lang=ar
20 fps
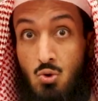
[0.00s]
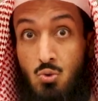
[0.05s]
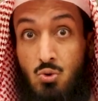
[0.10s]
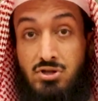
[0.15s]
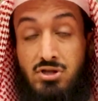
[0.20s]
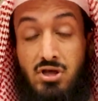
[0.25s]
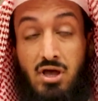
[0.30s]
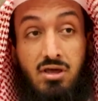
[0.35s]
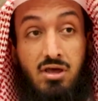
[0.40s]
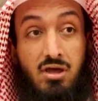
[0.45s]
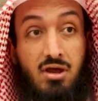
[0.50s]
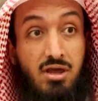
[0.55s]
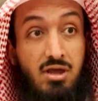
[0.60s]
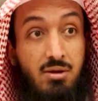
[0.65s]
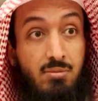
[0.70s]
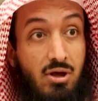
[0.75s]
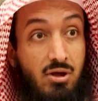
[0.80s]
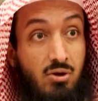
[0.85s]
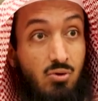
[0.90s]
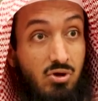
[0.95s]
وتغير
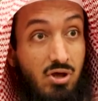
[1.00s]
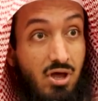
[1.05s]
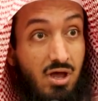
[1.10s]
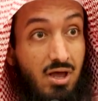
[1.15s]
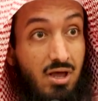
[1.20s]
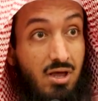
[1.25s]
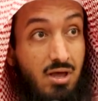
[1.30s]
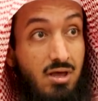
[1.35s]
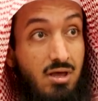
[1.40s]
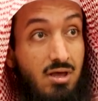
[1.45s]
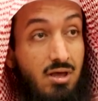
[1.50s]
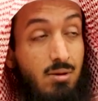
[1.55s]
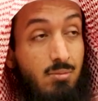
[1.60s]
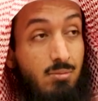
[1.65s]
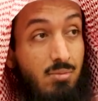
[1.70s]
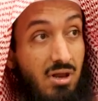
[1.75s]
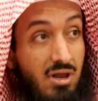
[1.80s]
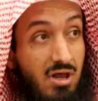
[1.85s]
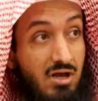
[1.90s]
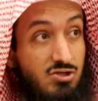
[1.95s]
إيمانك
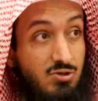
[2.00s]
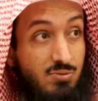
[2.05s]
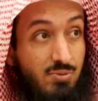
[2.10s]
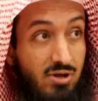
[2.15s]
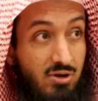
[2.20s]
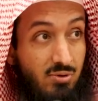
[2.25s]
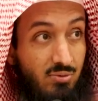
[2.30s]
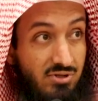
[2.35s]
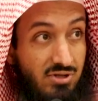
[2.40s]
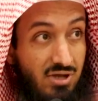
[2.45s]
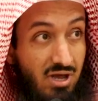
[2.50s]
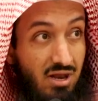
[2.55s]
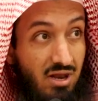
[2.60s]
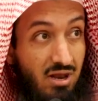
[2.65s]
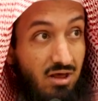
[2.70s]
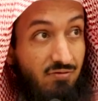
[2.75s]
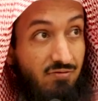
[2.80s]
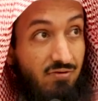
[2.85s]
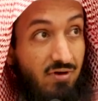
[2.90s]
بالله سبحانه وتعالى